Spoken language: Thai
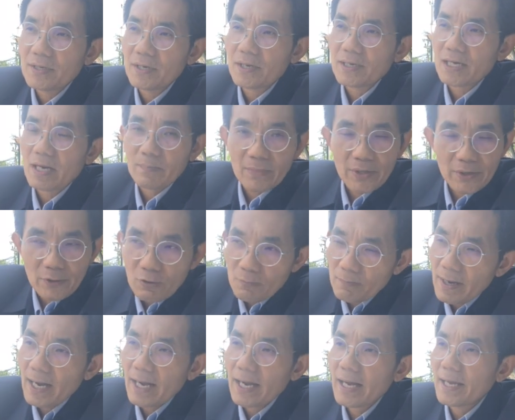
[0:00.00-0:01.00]
นะครับ นโย
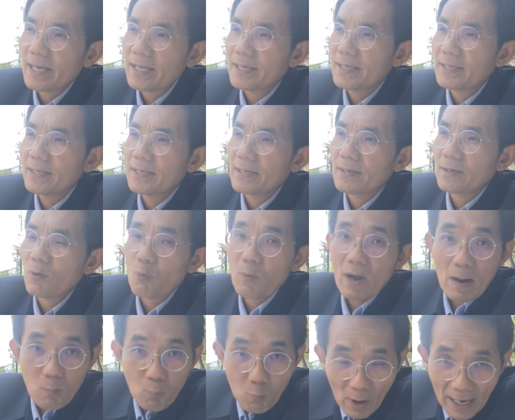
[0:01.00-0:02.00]
บายค
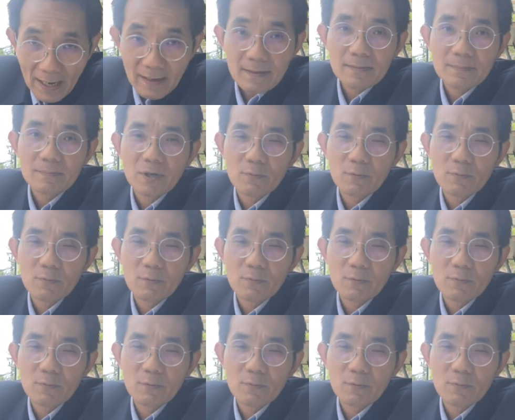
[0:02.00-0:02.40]
วามหวัง